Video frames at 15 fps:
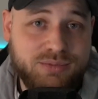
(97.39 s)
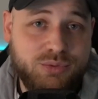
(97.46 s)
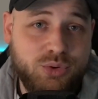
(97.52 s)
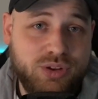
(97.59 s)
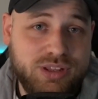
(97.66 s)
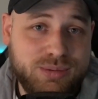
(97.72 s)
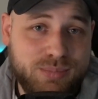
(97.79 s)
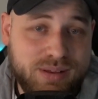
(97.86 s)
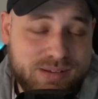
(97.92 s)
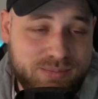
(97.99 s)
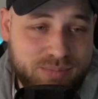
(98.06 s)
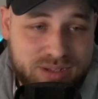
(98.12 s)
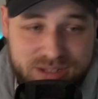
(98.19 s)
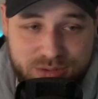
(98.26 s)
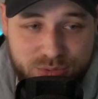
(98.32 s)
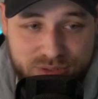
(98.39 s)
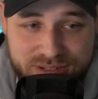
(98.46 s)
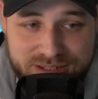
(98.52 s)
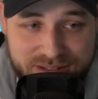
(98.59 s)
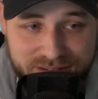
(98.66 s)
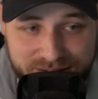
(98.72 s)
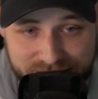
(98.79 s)
würde ich mich
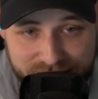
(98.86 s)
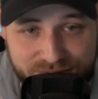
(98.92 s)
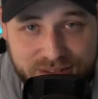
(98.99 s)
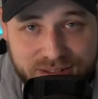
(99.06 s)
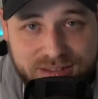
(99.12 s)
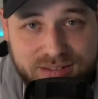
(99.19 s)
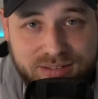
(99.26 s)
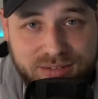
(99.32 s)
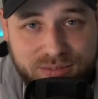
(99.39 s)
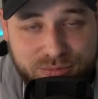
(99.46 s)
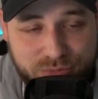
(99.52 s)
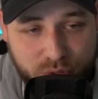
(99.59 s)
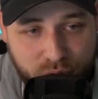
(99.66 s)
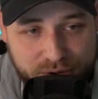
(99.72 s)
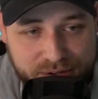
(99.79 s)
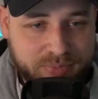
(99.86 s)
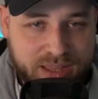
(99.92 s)
natürlich riesig freuen.